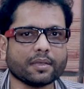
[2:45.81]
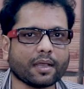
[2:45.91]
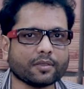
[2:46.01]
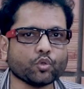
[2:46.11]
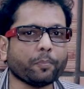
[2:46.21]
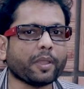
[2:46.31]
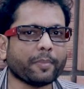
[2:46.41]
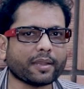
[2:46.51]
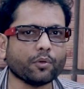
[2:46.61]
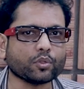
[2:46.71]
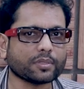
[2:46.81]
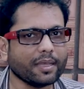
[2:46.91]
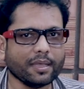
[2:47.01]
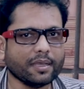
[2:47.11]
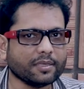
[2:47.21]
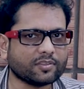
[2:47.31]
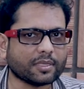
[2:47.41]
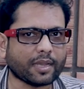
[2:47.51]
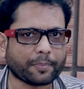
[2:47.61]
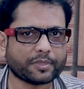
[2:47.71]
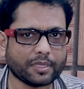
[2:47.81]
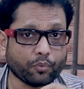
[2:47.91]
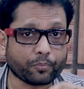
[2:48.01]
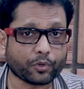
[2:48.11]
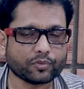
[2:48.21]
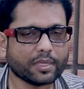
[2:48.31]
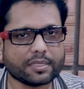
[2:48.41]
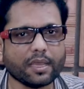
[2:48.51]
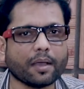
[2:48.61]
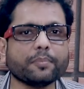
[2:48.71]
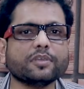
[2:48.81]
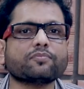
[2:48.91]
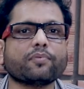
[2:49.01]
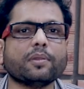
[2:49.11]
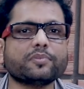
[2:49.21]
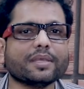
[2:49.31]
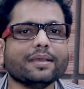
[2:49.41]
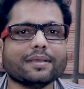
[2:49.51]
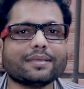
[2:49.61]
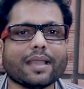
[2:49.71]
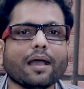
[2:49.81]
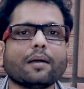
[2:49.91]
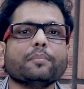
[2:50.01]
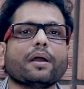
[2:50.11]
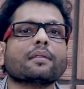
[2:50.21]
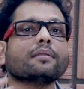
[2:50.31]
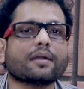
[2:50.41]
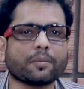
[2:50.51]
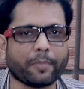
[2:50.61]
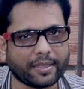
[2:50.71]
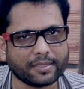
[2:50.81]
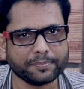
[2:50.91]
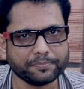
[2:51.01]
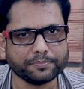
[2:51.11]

का जो पैमाना होता है इससे नापते हैं वो प्रोड्यूसर कि हम इस फिल्म से क्या हम अर्न कर पाएंगे